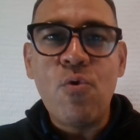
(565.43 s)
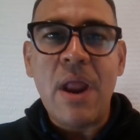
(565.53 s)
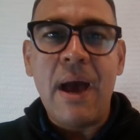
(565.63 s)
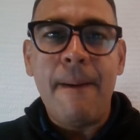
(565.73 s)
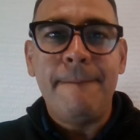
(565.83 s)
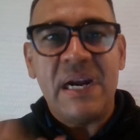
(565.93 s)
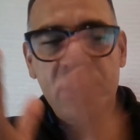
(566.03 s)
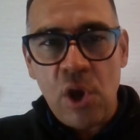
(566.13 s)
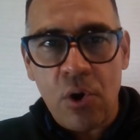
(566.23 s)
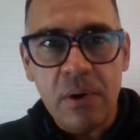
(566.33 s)
una
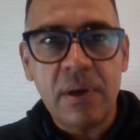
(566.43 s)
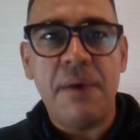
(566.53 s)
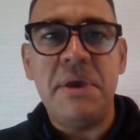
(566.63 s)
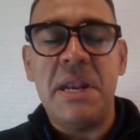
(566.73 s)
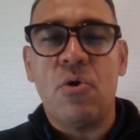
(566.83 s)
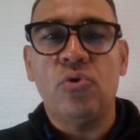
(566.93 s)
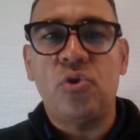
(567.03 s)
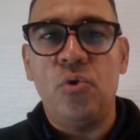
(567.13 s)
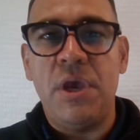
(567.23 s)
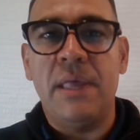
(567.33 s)
versión que viene
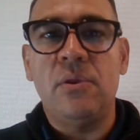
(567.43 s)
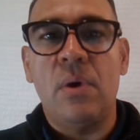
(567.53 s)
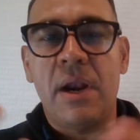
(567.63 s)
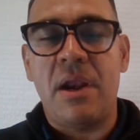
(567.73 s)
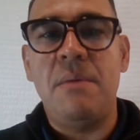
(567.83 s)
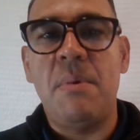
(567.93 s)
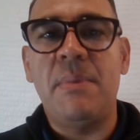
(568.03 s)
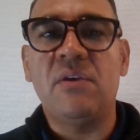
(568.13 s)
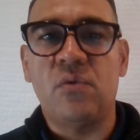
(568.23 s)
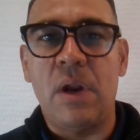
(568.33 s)
construyendo el régimen
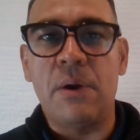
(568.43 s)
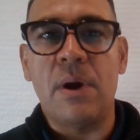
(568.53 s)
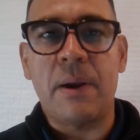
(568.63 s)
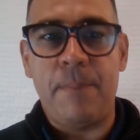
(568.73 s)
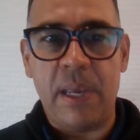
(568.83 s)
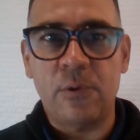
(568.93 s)
venezolano al respecto.